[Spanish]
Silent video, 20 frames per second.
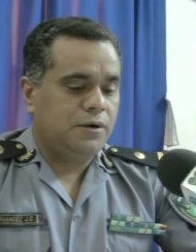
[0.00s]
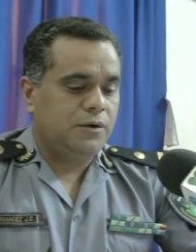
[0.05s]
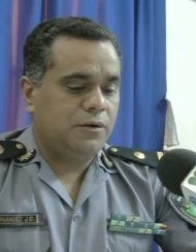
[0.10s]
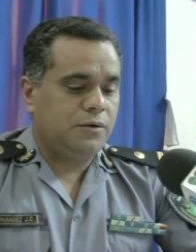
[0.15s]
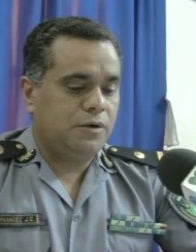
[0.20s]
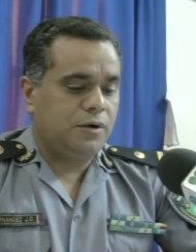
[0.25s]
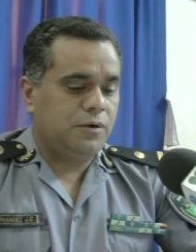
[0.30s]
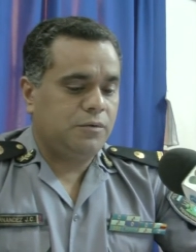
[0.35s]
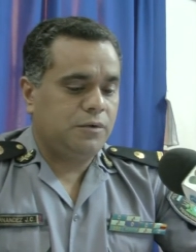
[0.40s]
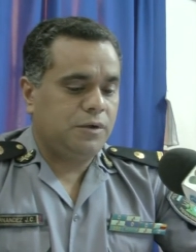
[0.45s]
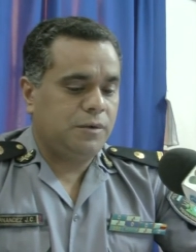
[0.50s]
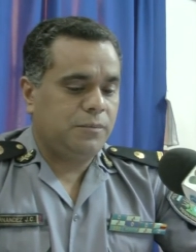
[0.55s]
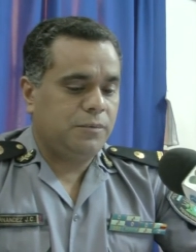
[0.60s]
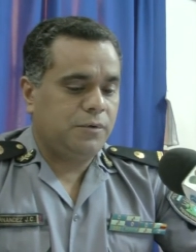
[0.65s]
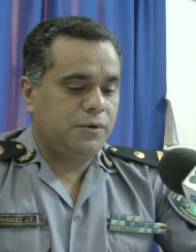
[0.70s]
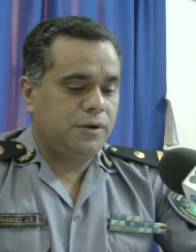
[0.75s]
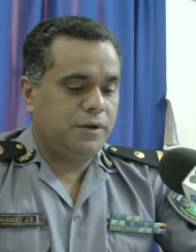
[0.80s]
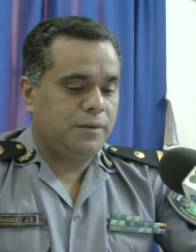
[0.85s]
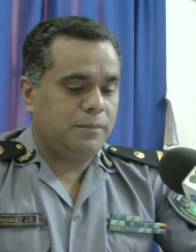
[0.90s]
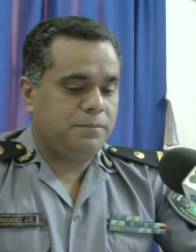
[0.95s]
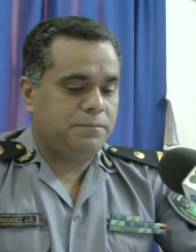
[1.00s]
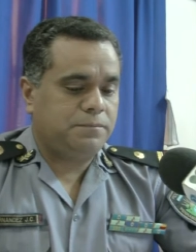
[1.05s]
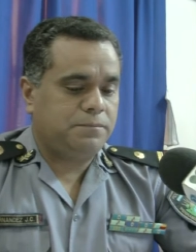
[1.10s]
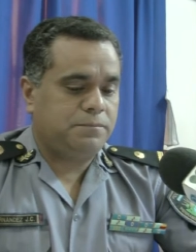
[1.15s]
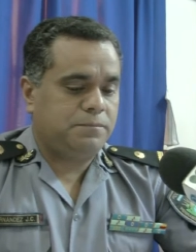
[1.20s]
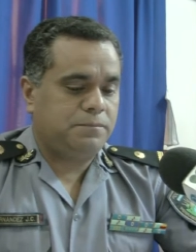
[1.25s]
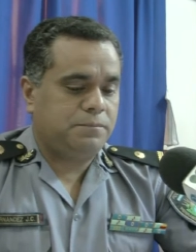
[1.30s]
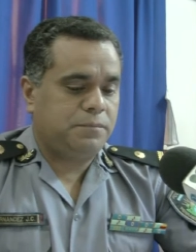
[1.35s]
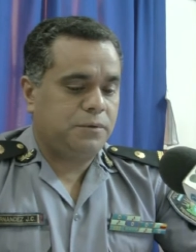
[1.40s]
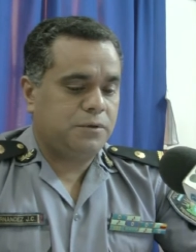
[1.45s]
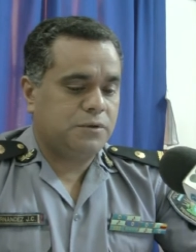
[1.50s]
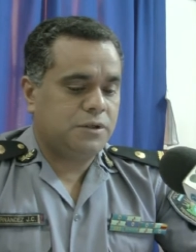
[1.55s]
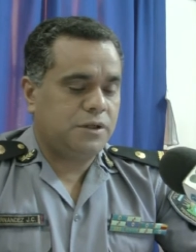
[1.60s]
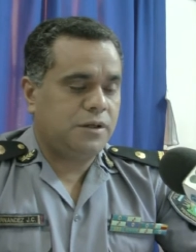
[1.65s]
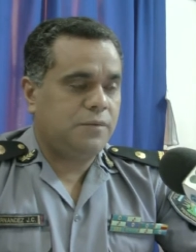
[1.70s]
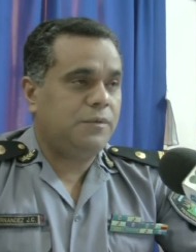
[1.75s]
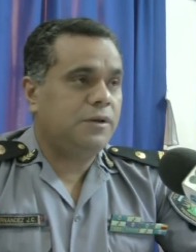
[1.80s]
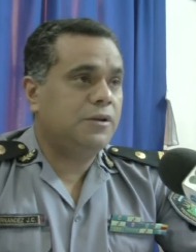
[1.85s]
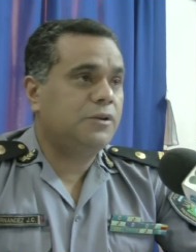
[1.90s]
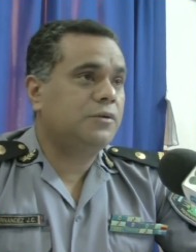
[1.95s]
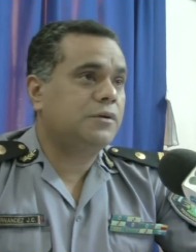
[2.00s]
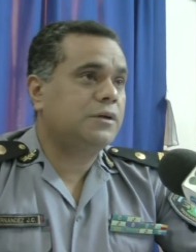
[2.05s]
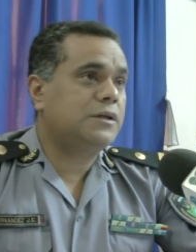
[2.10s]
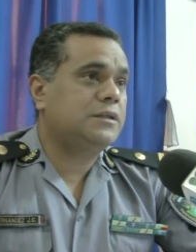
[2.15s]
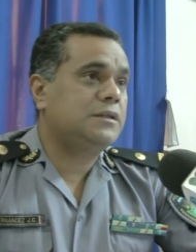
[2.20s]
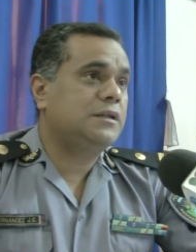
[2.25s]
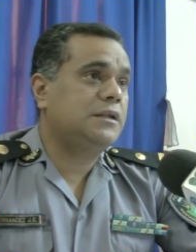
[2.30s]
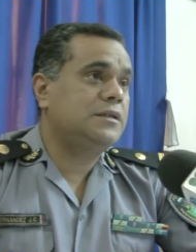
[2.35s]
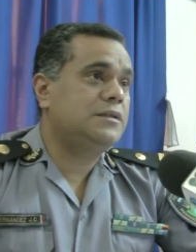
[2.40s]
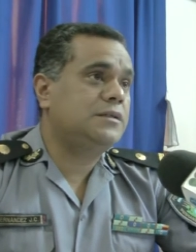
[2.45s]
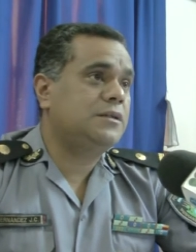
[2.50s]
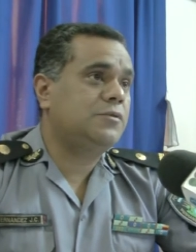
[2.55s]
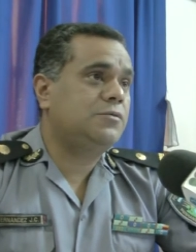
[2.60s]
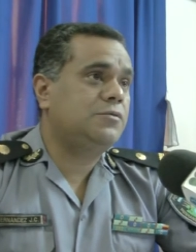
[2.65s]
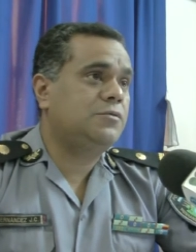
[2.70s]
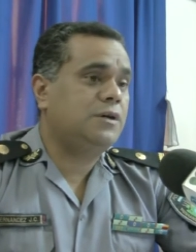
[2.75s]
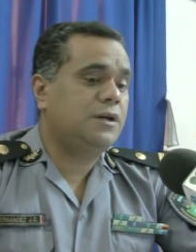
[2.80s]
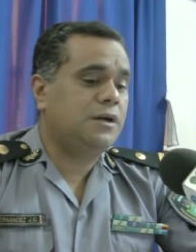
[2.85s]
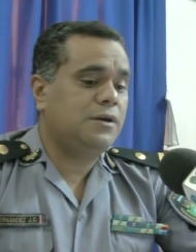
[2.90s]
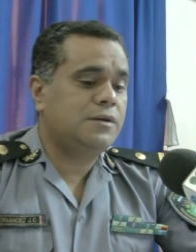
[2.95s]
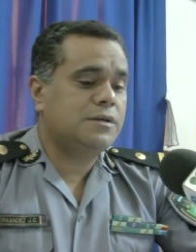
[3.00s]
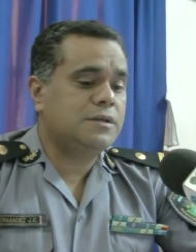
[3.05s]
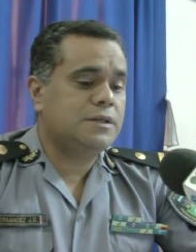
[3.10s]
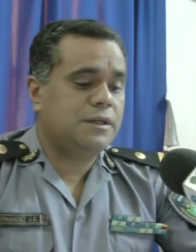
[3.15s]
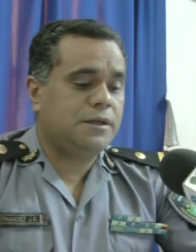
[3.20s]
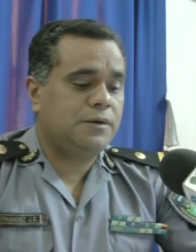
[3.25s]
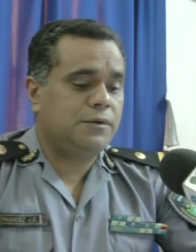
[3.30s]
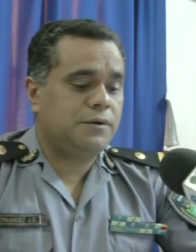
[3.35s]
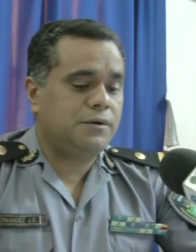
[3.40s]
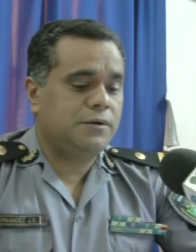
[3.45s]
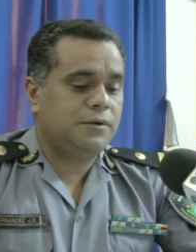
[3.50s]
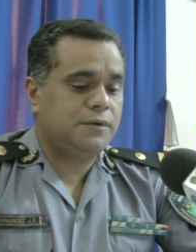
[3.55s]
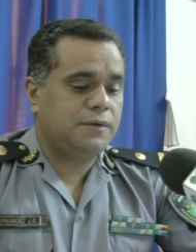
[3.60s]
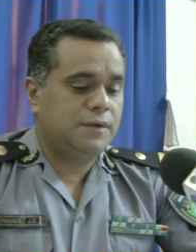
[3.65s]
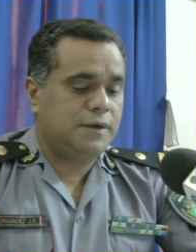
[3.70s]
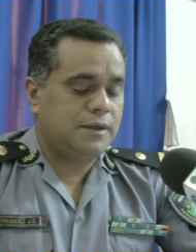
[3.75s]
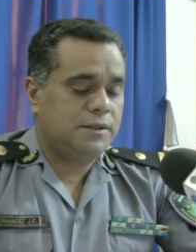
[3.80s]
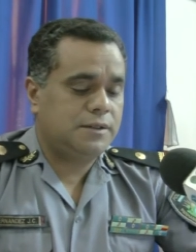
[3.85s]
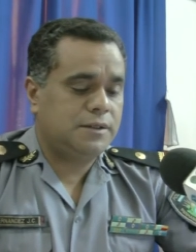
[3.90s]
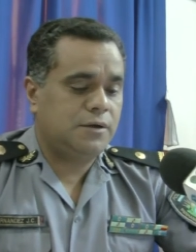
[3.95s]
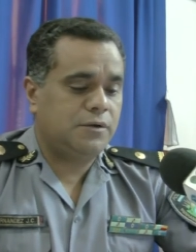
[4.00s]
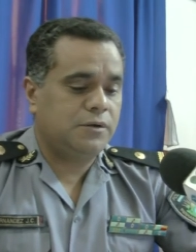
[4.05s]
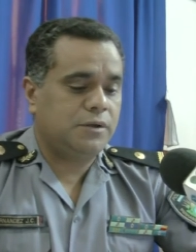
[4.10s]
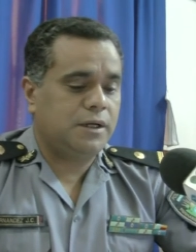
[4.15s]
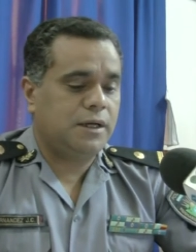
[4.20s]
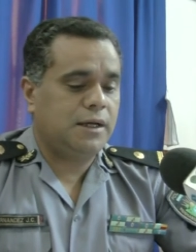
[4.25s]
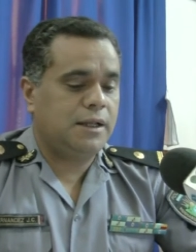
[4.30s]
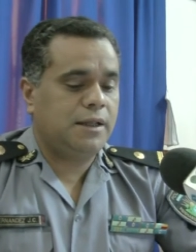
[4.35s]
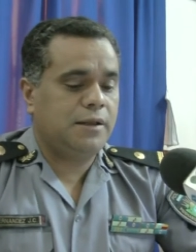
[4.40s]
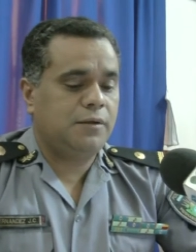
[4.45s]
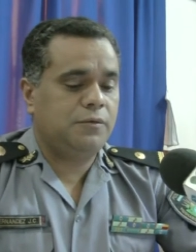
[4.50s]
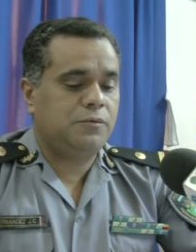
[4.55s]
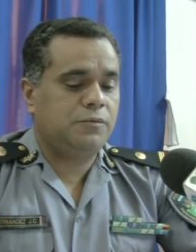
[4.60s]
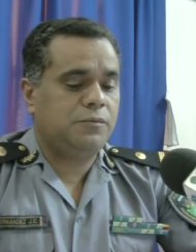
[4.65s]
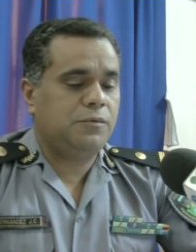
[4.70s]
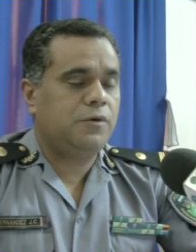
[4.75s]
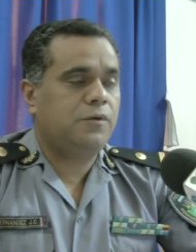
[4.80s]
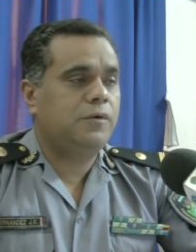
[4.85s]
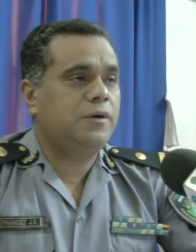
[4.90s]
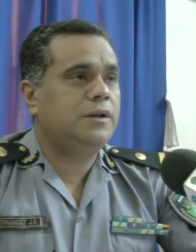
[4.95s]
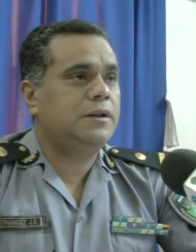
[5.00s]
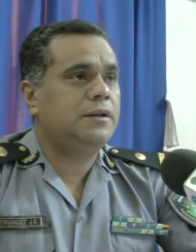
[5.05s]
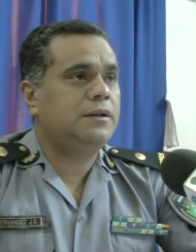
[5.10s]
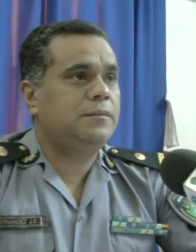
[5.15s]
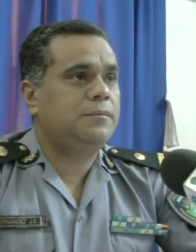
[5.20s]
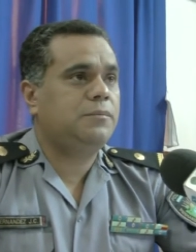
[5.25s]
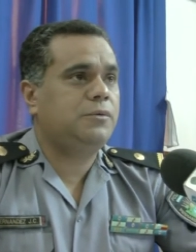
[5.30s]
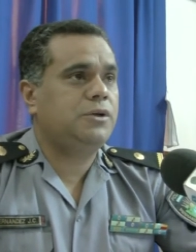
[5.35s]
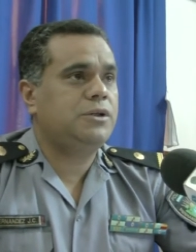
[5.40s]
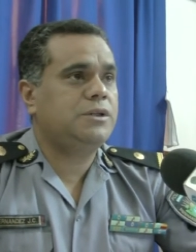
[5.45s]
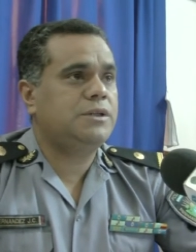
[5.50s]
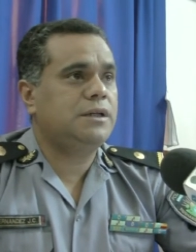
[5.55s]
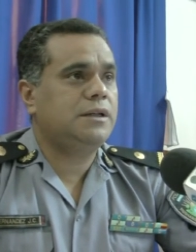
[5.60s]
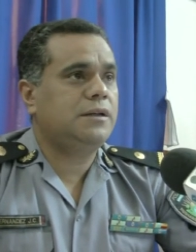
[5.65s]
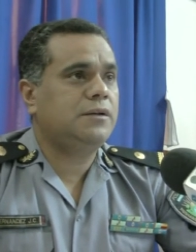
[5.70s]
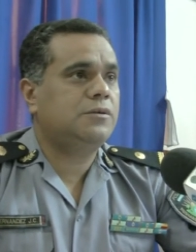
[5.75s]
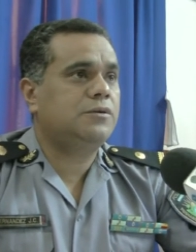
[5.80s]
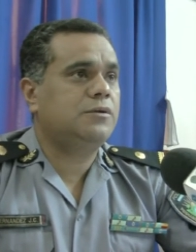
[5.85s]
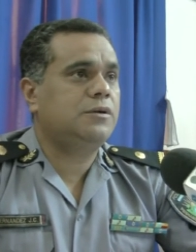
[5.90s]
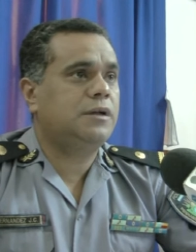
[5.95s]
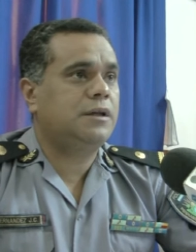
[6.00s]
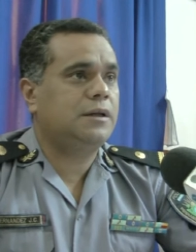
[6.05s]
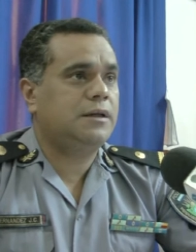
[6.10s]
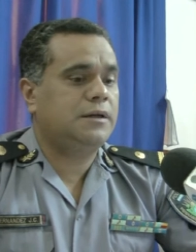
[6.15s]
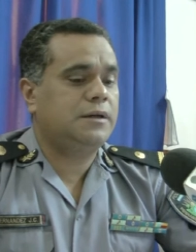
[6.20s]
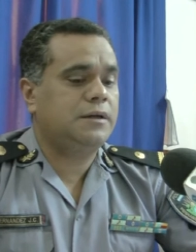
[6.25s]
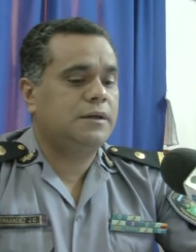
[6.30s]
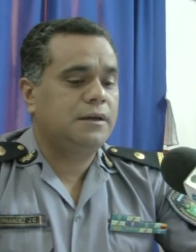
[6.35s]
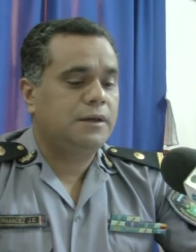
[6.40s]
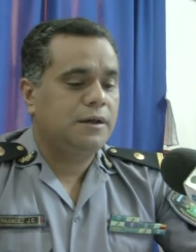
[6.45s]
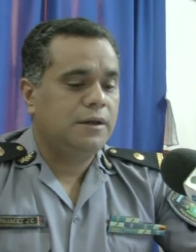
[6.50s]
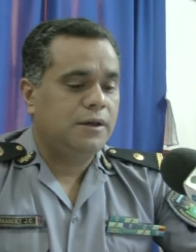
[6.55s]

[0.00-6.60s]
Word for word: o algún tipo de procedimiento que realice el juzgado, así que bueno, eh, se lo traslada en un móvil policial con la,